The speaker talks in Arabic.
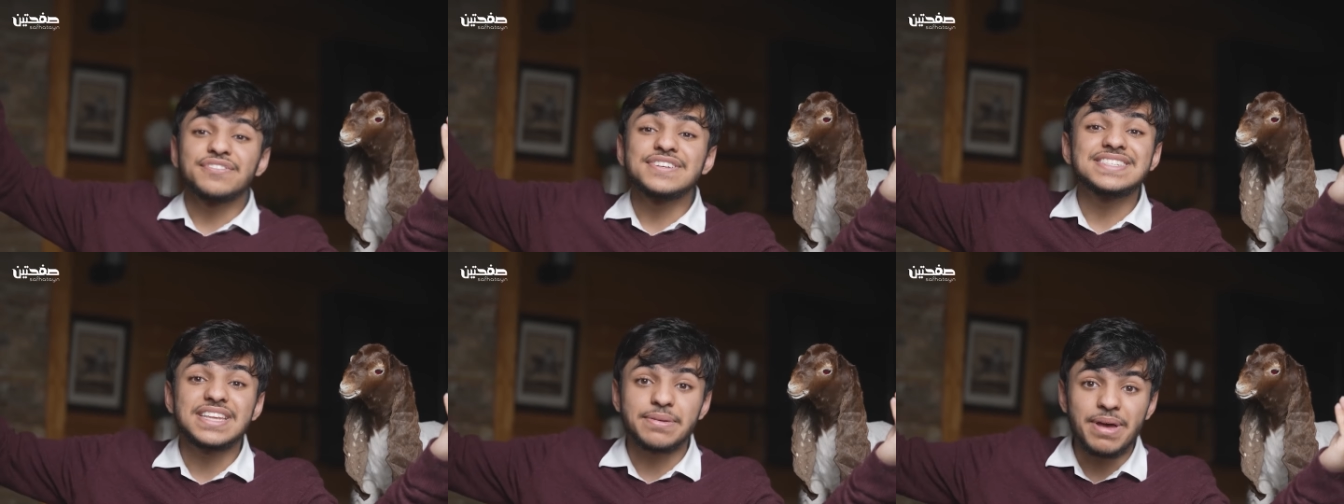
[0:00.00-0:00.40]
في
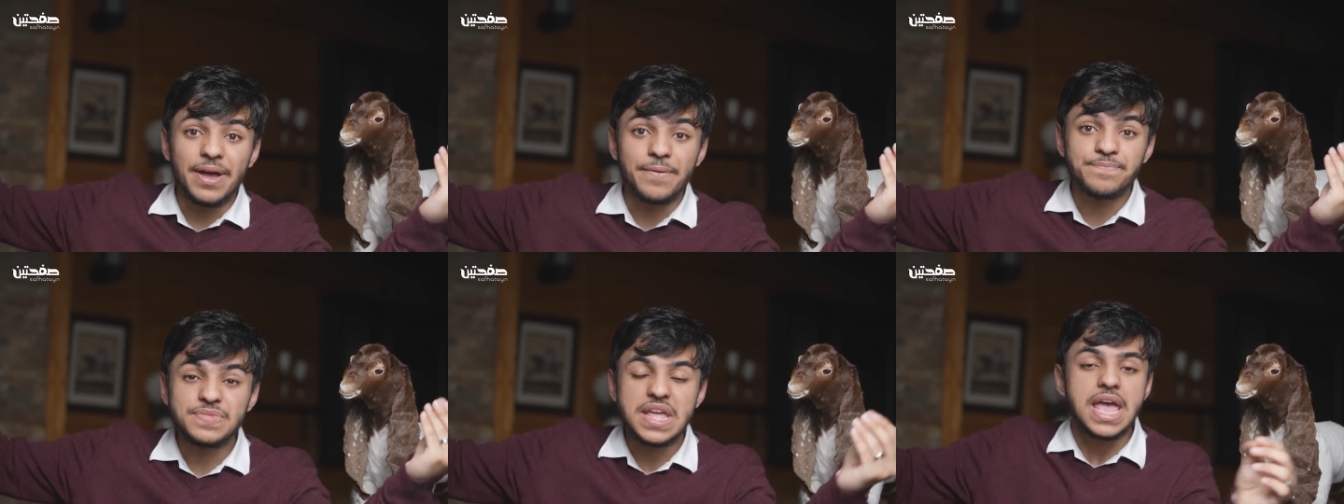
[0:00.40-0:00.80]

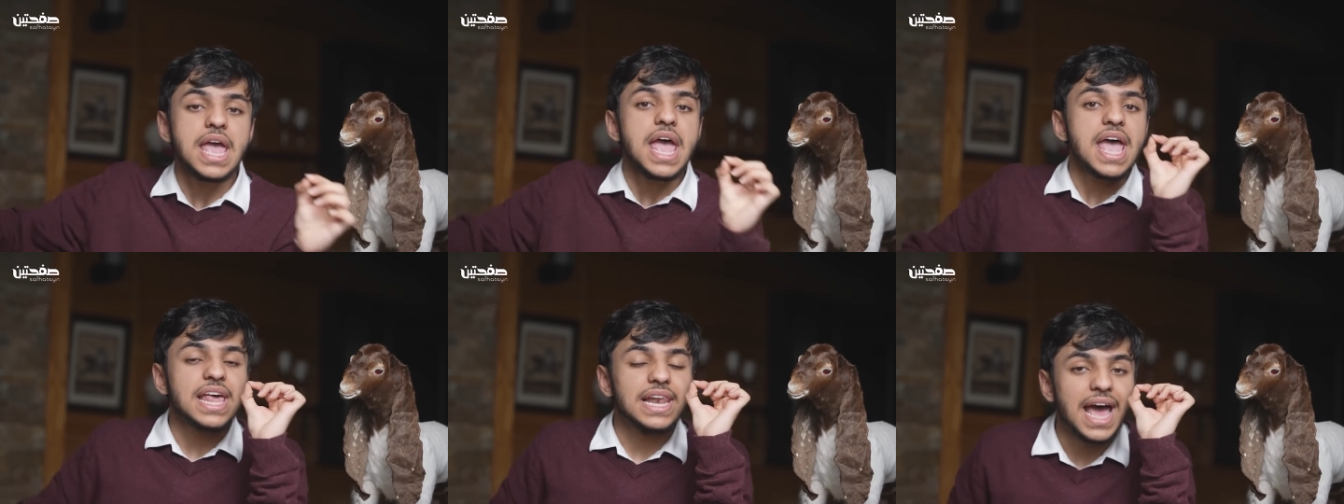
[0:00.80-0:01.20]
السماء
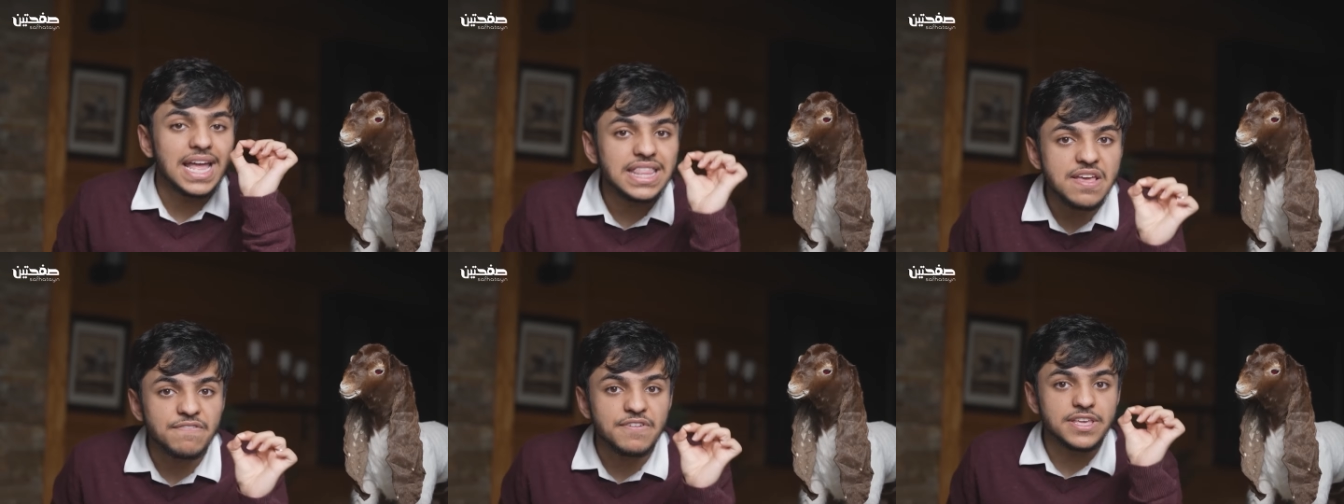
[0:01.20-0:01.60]

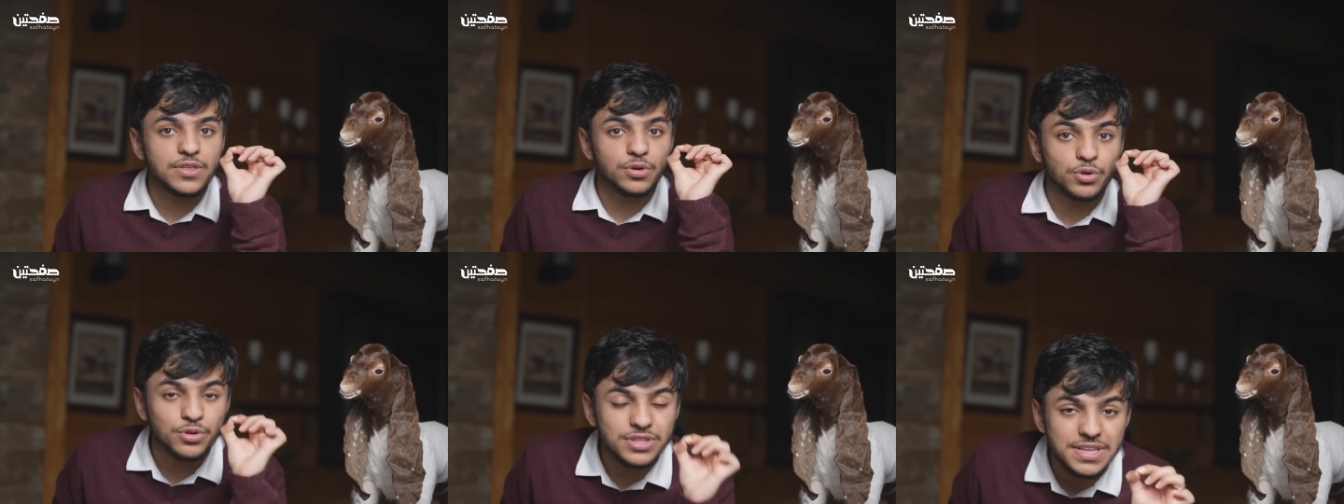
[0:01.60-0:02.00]
الهدف
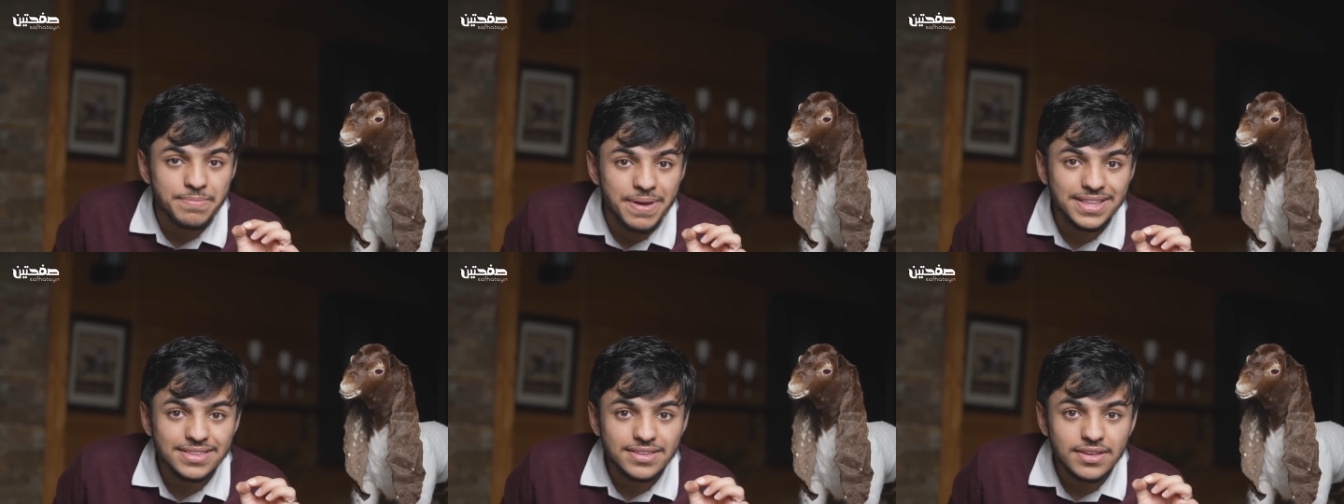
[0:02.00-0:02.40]
اذا
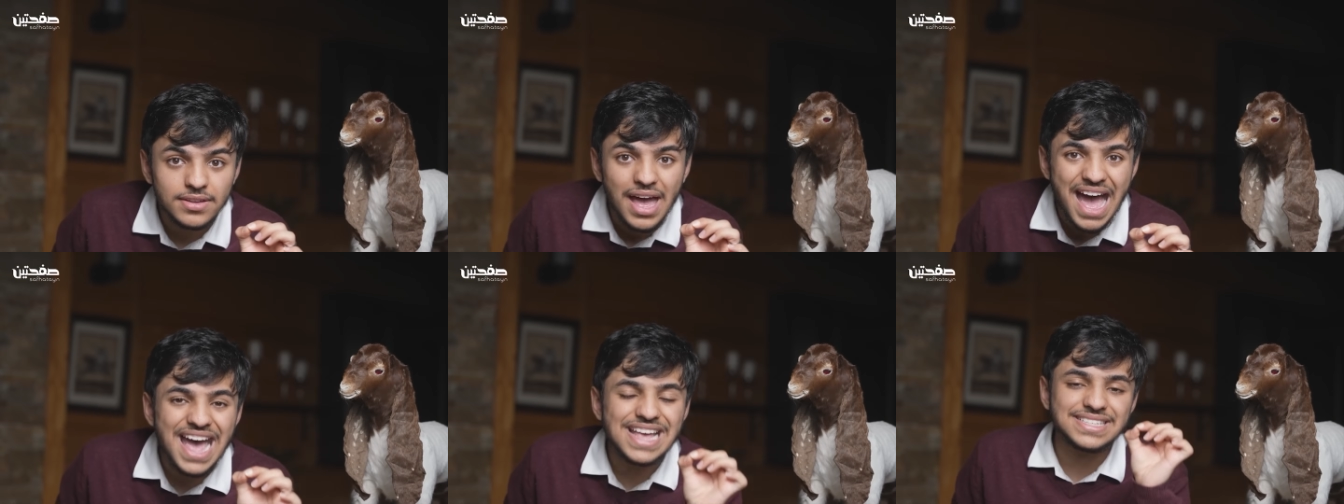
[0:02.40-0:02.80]
كتبت
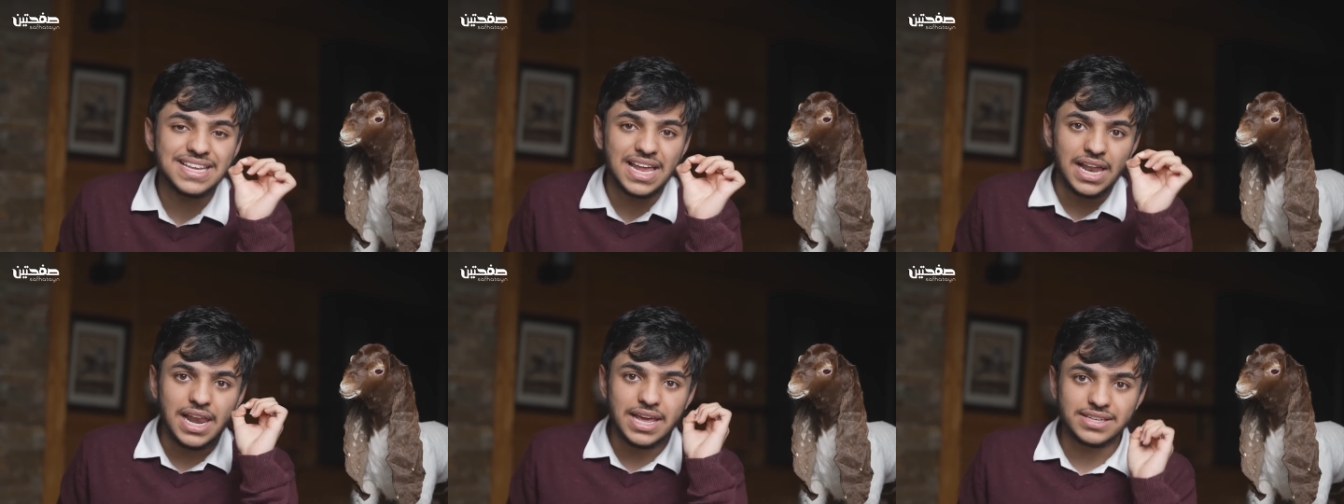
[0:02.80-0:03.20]

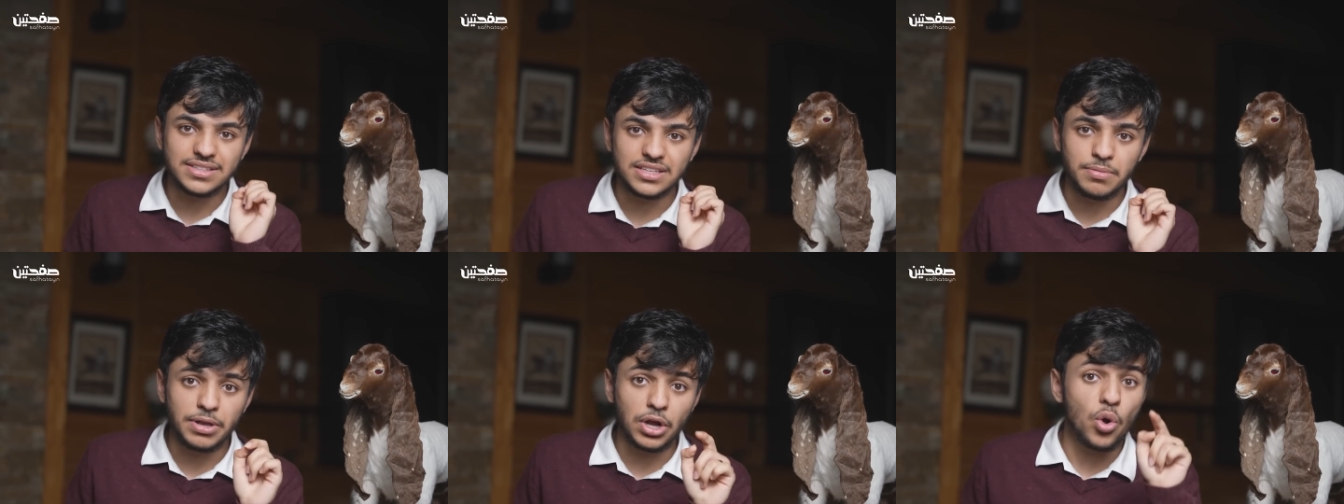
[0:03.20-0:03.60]
اسهل عليك
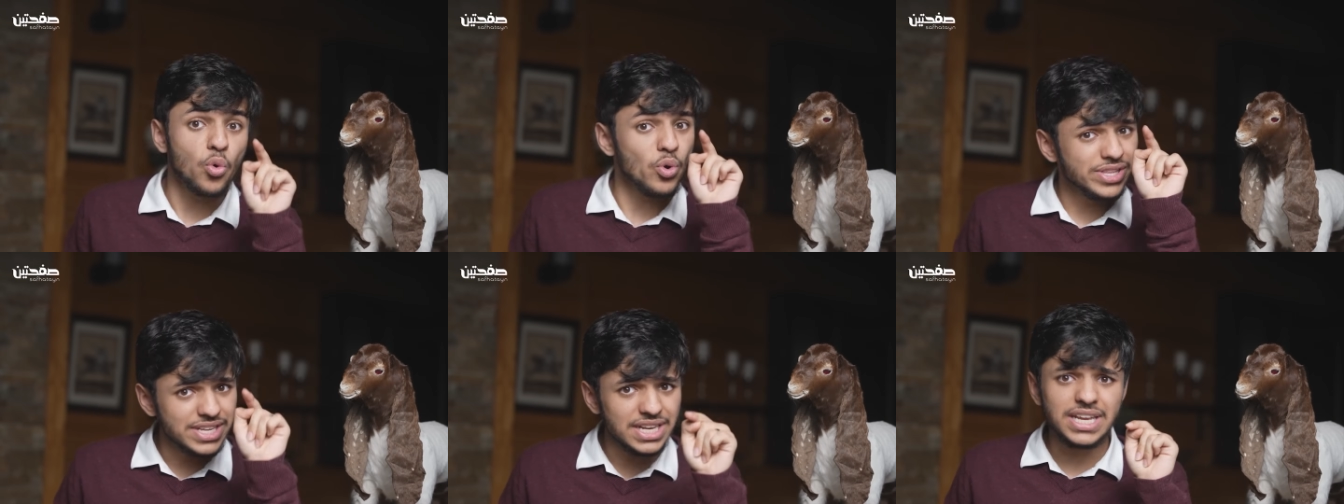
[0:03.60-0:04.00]
تطبيقه
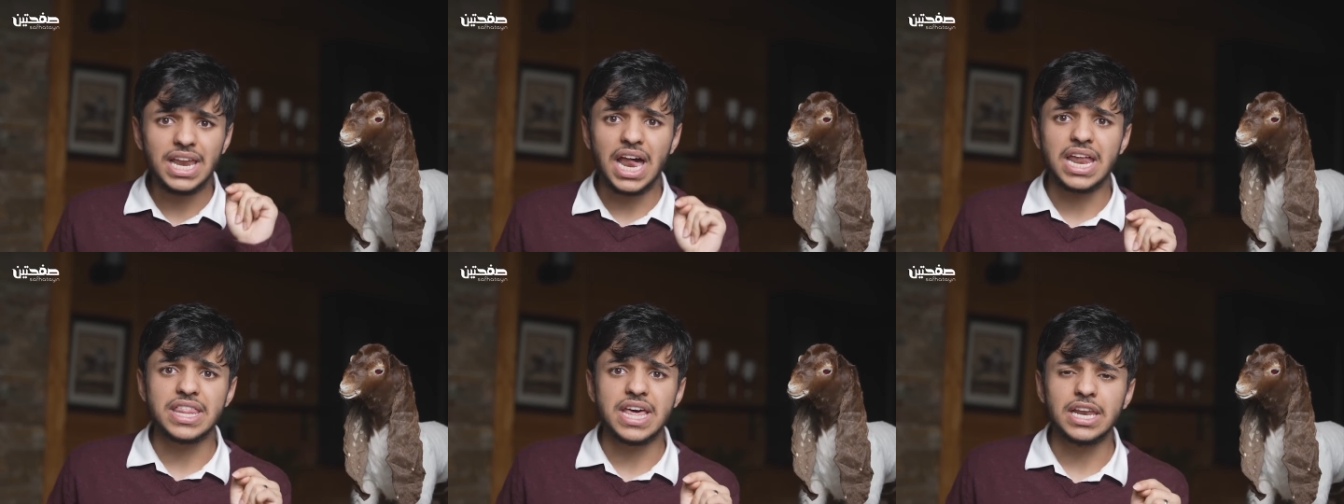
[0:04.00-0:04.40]
ودليل
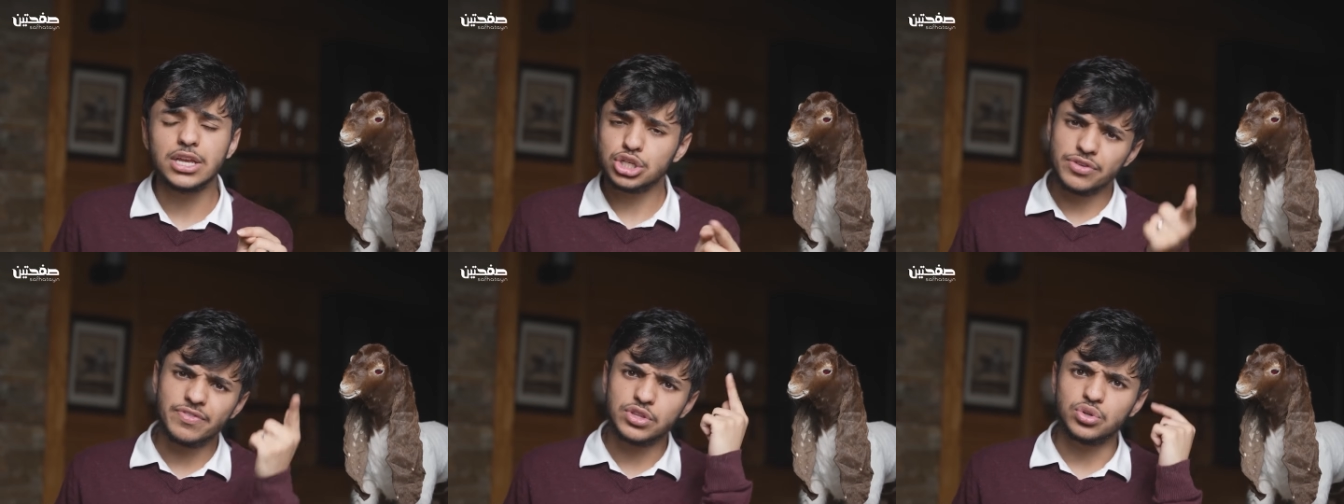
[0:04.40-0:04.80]
على
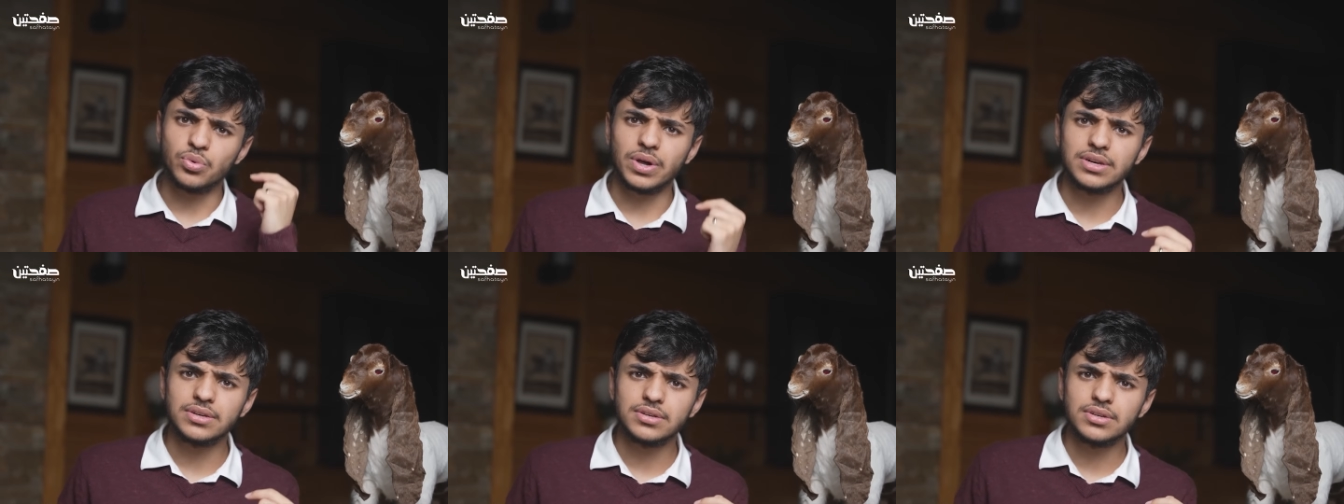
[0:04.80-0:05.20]
ذلك شوف
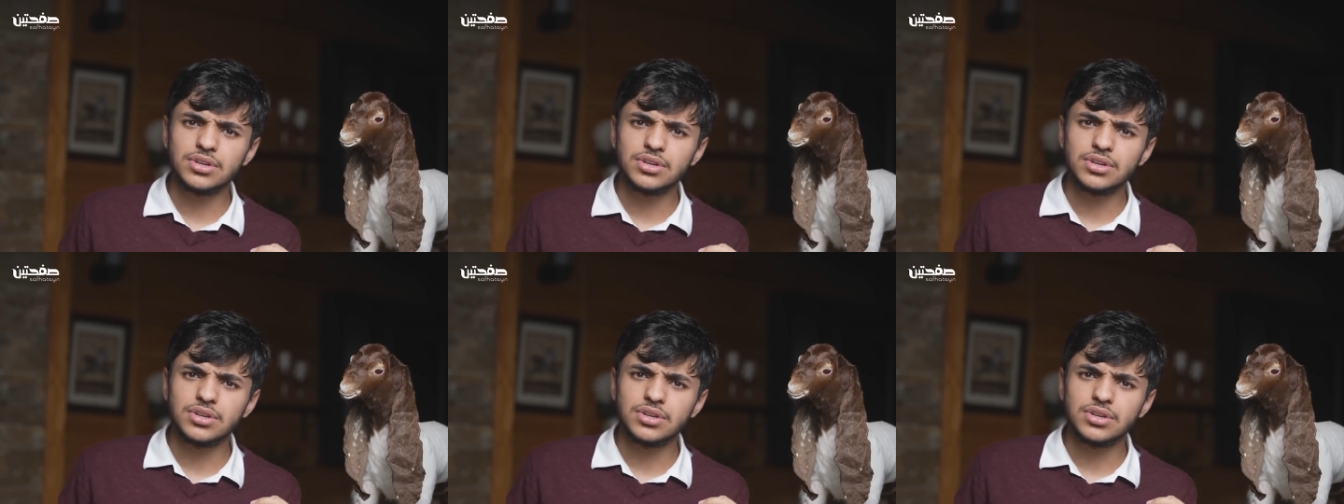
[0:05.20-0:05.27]
الدول